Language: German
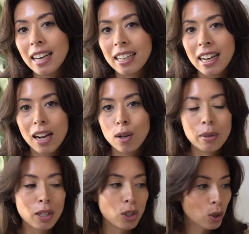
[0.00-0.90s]
Kanal
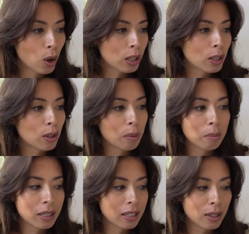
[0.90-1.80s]
über die Shorts noch ein
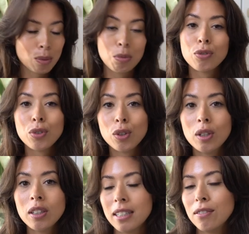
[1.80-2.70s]
bisschen zu
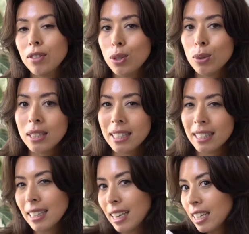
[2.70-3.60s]
befüllen. Das sind Videos, die
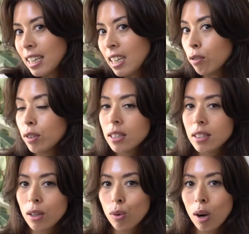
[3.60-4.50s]
ich ja eh auf
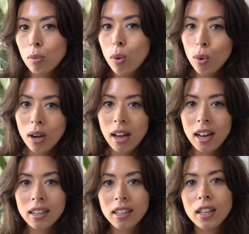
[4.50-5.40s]
Instagram
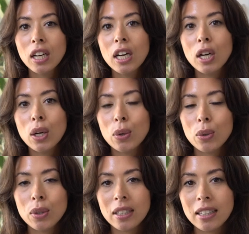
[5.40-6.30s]
hochlade
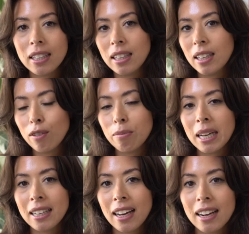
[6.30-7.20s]
und die eh auf
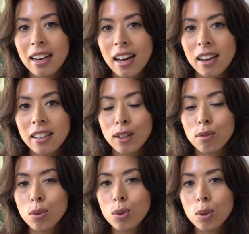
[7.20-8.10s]
meinen Kanal hier
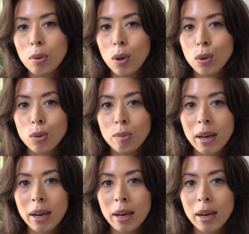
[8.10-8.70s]
auf YouTube auch gut